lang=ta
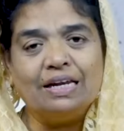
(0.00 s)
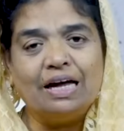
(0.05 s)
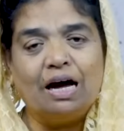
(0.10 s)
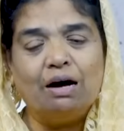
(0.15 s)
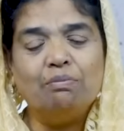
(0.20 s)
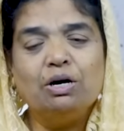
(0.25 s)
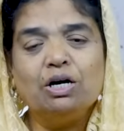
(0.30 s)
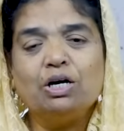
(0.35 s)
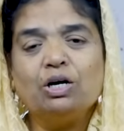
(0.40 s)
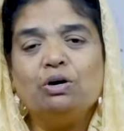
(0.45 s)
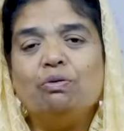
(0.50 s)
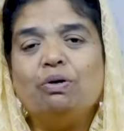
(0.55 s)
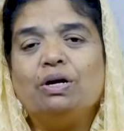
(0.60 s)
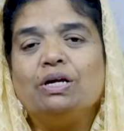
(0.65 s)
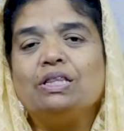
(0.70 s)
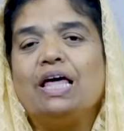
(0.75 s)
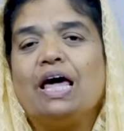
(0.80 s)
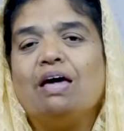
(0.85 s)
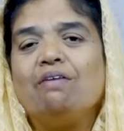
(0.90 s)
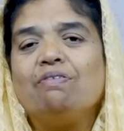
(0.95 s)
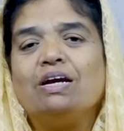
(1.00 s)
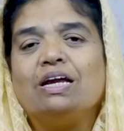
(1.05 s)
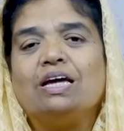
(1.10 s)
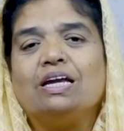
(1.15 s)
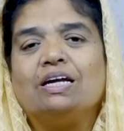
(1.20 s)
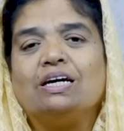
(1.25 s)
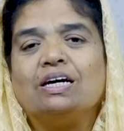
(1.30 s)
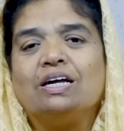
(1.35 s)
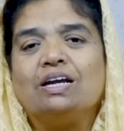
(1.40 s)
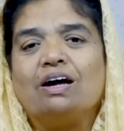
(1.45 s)
நமக்கு ஒரு தேவன்
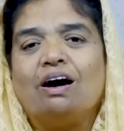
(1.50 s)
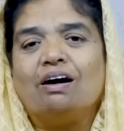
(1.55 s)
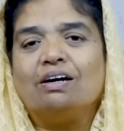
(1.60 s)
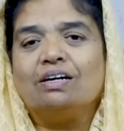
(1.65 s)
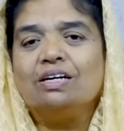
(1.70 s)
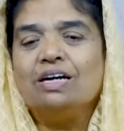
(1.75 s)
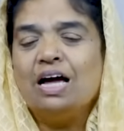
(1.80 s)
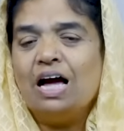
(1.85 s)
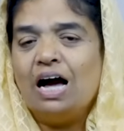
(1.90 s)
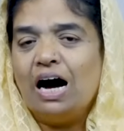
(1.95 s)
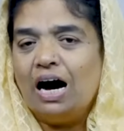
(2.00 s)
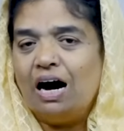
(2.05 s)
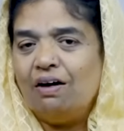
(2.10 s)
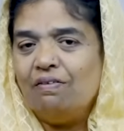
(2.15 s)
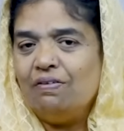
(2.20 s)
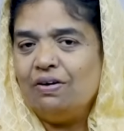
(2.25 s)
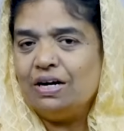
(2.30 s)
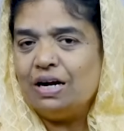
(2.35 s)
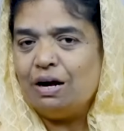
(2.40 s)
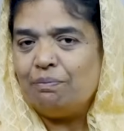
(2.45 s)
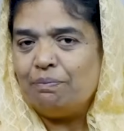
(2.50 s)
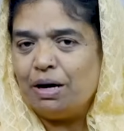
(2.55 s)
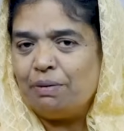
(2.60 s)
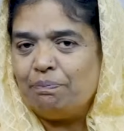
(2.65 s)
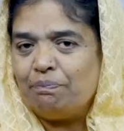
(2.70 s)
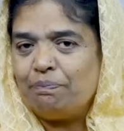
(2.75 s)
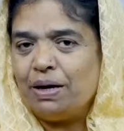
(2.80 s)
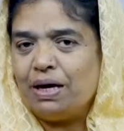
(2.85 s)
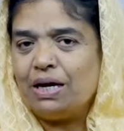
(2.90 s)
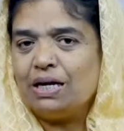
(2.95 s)
இருக்கிறார் அவர் நம்மை
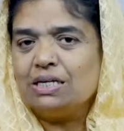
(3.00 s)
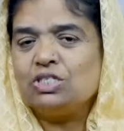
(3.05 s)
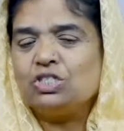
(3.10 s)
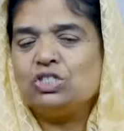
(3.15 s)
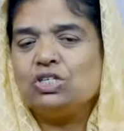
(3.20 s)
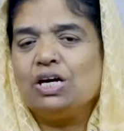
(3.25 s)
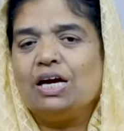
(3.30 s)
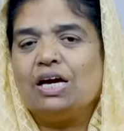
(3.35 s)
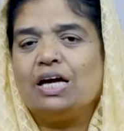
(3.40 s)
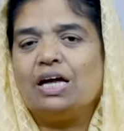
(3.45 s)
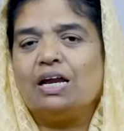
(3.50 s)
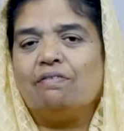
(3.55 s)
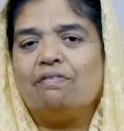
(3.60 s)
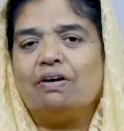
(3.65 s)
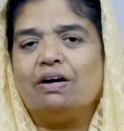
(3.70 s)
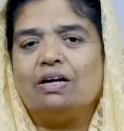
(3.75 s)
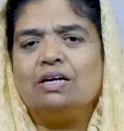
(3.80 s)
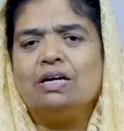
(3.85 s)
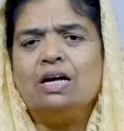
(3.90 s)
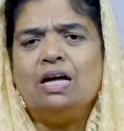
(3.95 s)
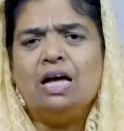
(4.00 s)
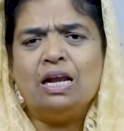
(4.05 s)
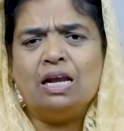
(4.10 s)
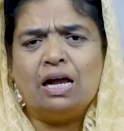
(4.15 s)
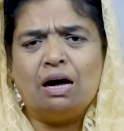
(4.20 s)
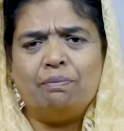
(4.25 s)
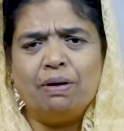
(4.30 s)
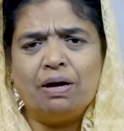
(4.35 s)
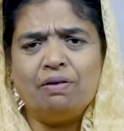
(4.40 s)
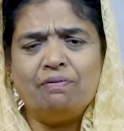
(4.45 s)
பெறச் செய்கிறவர்
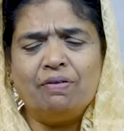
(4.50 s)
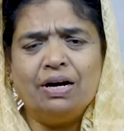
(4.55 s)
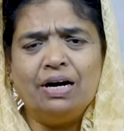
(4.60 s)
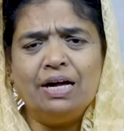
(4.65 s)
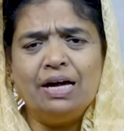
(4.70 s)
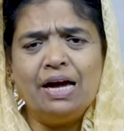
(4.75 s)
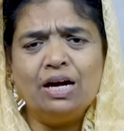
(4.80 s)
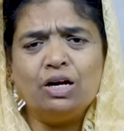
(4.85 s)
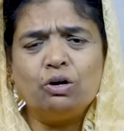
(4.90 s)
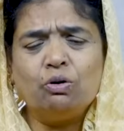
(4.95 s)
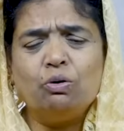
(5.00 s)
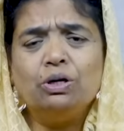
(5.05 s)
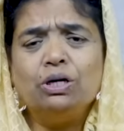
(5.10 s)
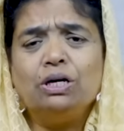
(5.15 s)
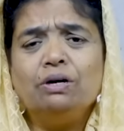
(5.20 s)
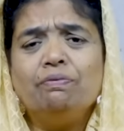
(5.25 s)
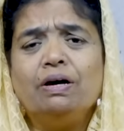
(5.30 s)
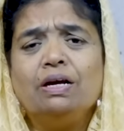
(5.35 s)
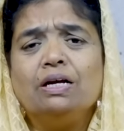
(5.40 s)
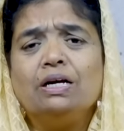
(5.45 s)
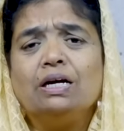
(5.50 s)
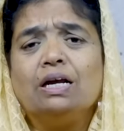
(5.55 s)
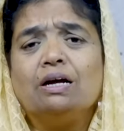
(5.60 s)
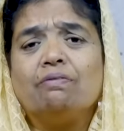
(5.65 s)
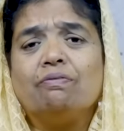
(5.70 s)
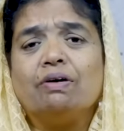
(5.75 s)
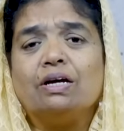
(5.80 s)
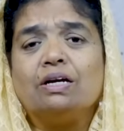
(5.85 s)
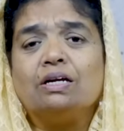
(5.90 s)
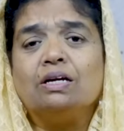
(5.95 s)
நம்மை வெளியே கொண்டு
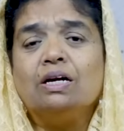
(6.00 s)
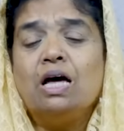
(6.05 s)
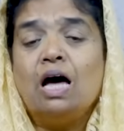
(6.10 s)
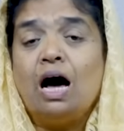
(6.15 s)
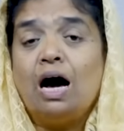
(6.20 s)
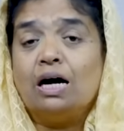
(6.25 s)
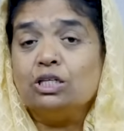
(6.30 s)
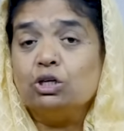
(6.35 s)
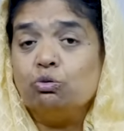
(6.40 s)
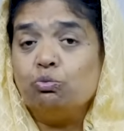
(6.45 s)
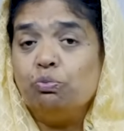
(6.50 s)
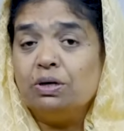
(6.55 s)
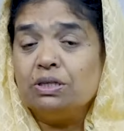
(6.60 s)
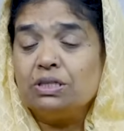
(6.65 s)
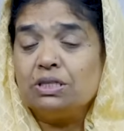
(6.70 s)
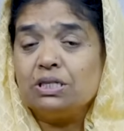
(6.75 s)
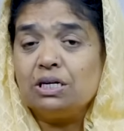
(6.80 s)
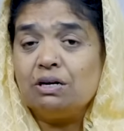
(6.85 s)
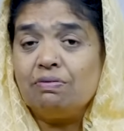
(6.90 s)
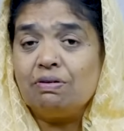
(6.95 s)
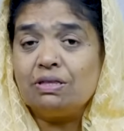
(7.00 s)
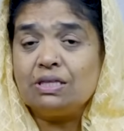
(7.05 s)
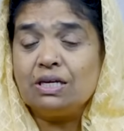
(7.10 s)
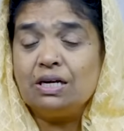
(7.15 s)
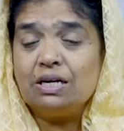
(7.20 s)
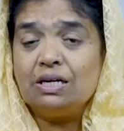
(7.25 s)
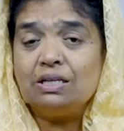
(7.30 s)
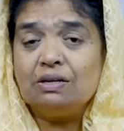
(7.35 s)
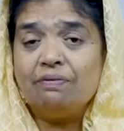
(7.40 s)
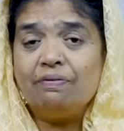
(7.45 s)
வருகிறவர் அந்த
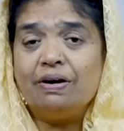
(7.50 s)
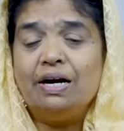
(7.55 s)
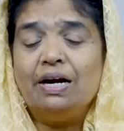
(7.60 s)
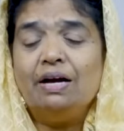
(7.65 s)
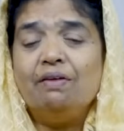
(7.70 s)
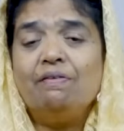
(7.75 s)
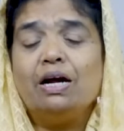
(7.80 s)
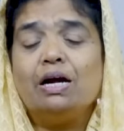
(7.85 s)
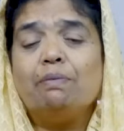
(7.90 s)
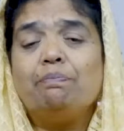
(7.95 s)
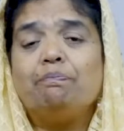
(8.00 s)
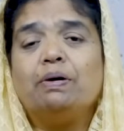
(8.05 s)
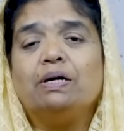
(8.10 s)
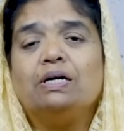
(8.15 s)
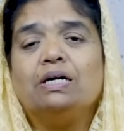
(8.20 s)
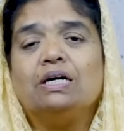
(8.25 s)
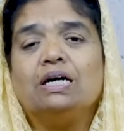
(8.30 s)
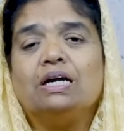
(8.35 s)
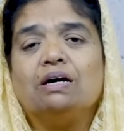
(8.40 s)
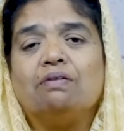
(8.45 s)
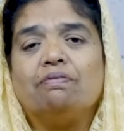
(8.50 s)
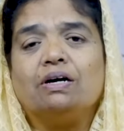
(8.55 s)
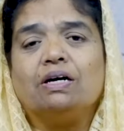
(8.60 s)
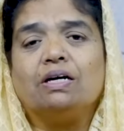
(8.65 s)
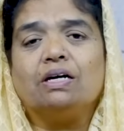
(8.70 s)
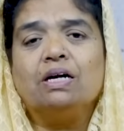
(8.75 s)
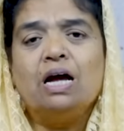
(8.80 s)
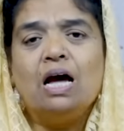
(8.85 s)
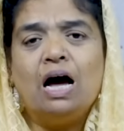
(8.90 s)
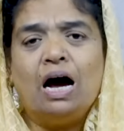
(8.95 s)
உபத்திரவத்திலிருந்து வெளிவர
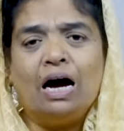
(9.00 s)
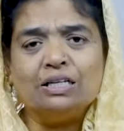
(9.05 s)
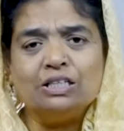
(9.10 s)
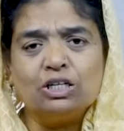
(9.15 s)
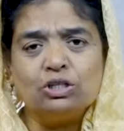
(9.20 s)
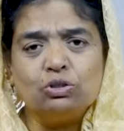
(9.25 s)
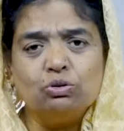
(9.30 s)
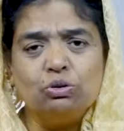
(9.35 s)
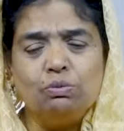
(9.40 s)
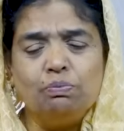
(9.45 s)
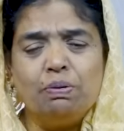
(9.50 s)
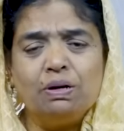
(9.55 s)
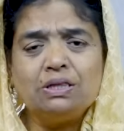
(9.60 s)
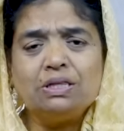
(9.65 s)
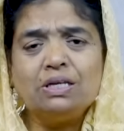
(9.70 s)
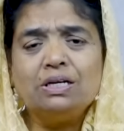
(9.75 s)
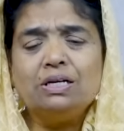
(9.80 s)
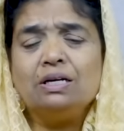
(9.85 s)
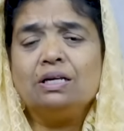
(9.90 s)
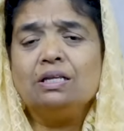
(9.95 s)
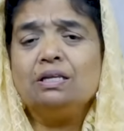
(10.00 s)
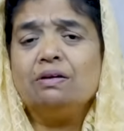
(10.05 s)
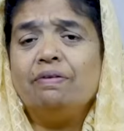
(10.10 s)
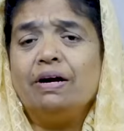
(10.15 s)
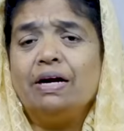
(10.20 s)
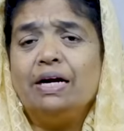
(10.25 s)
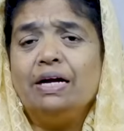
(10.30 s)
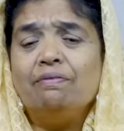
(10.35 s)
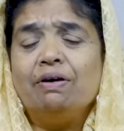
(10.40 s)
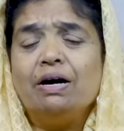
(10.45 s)
பண்ணுகிறவர் அந்த துன்பத்திலிருந்து
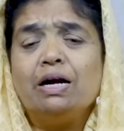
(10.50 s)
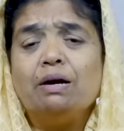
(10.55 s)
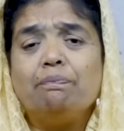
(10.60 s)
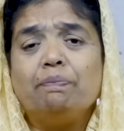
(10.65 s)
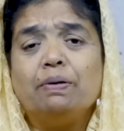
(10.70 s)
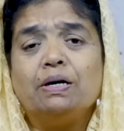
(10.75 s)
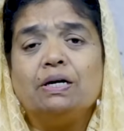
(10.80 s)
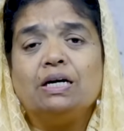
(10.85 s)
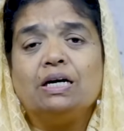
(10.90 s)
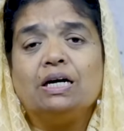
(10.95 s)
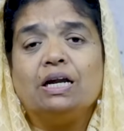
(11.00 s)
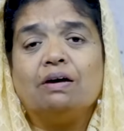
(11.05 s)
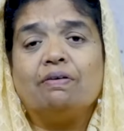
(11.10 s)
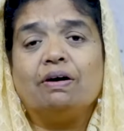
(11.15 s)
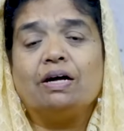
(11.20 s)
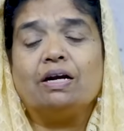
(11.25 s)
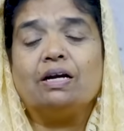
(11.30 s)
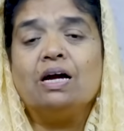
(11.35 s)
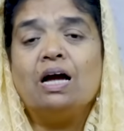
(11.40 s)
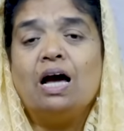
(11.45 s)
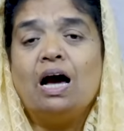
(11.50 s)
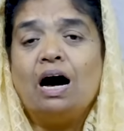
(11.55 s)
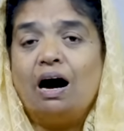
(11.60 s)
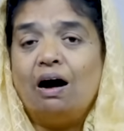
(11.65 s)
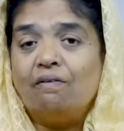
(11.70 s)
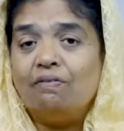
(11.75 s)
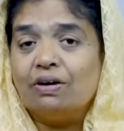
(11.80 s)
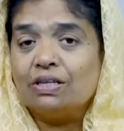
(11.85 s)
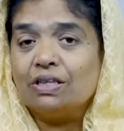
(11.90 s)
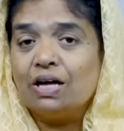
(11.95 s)
வெளிவர பண்ணுகிறவர்
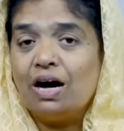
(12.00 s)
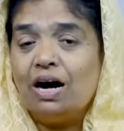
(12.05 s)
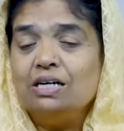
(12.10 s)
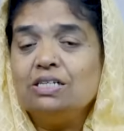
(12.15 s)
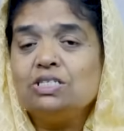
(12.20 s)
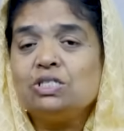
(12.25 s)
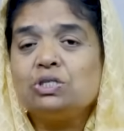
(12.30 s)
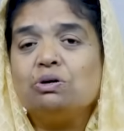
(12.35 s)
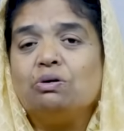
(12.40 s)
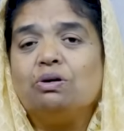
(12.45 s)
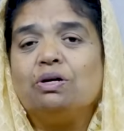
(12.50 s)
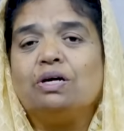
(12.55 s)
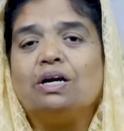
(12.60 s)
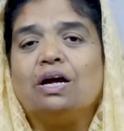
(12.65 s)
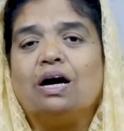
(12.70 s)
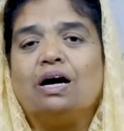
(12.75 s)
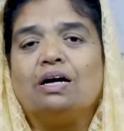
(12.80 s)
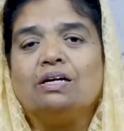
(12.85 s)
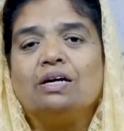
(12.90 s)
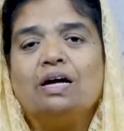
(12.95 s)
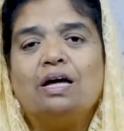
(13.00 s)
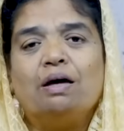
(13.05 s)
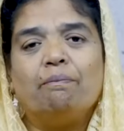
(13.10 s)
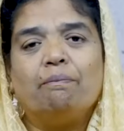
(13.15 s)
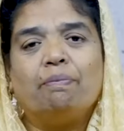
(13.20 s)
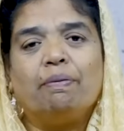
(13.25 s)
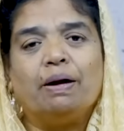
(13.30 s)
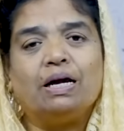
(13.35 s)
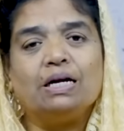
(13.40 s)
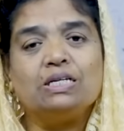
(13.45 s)
அவர்தான் சொல்கிறார்
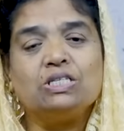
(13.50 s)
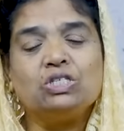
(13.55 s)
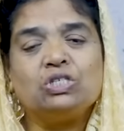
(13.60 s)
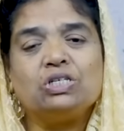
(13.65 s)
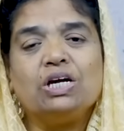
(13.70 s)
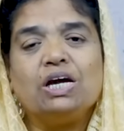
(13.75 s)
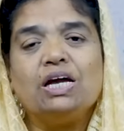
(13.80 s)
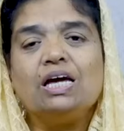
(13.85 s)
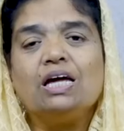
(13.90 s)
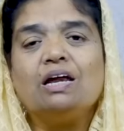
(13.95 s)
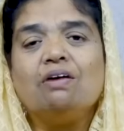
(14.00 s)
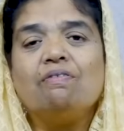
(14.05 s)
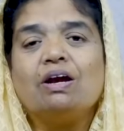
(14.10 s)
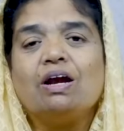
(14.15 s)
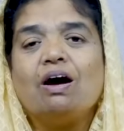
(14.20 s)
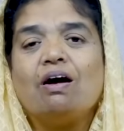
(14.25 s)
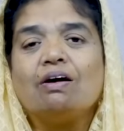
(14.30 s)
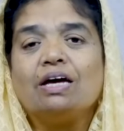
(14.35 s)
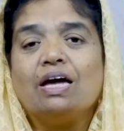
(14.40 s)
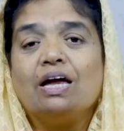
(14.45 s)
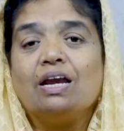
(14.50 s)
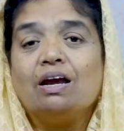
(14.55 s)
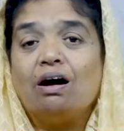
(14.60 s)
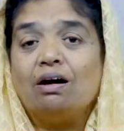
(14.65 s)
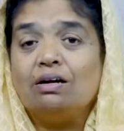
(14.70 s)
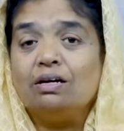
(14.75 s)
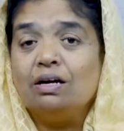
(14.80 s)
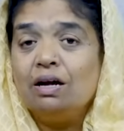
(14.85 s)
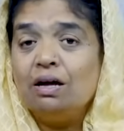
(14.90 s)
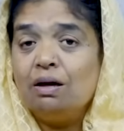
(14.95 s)
பெறச் செய்கிறவராகிய
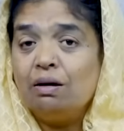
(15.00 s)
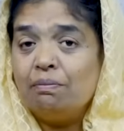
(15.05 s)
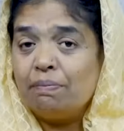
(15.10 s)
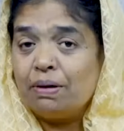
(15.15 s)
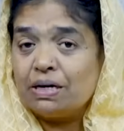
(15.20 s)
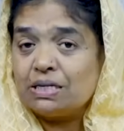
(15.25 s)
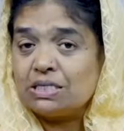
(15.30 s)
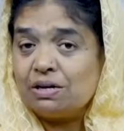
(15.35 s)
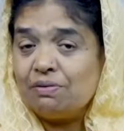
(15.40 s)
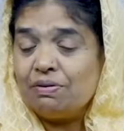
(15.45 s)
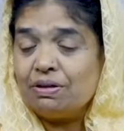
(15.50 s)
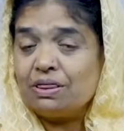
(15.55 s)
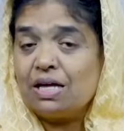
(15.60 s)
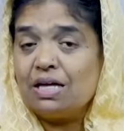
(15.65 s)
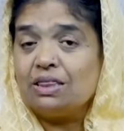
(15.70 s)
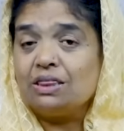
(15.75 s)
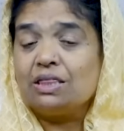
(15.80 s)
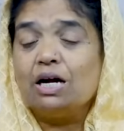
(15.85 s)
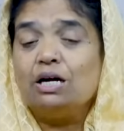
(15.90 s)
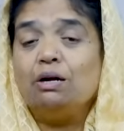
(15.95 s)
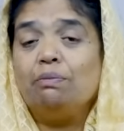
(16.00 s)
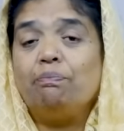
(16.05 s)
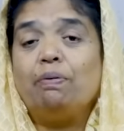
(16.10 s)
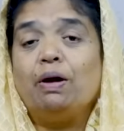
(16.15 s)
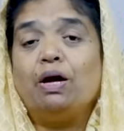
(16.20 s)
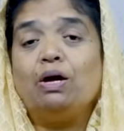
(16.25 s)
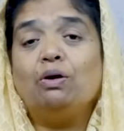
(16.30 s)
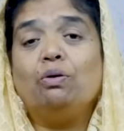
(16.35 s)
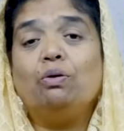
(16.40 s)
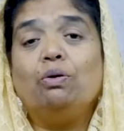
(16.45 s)
நான் பிரசவத்தை
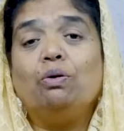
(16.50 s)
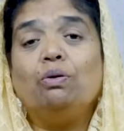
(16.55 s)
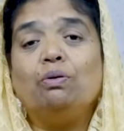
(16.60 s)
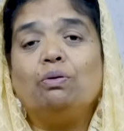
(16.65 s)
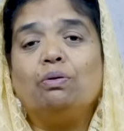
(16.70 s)
தடுப்பேனோ